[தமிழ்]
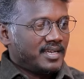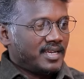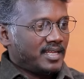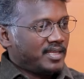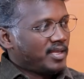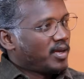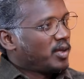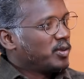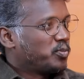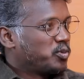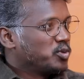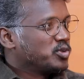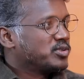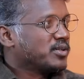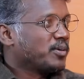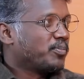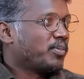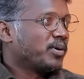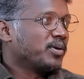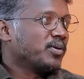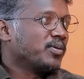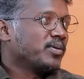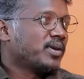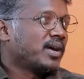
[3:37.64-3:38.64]
எதையாவது
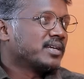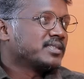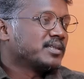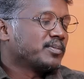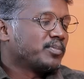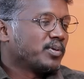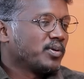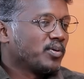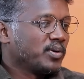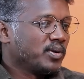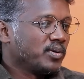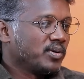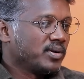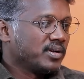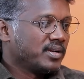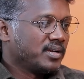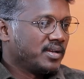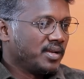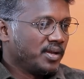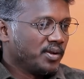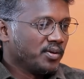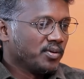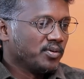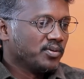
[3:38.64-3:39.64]
புதுசாக பண்ணணும்னு ஆசைப்படக்கூடிய ஒரு
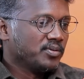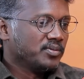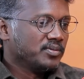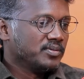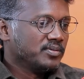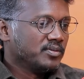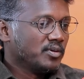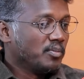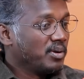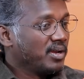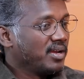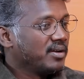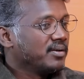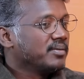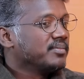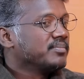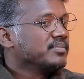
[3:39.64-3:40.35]
ஹீரோவும் ரொம்ப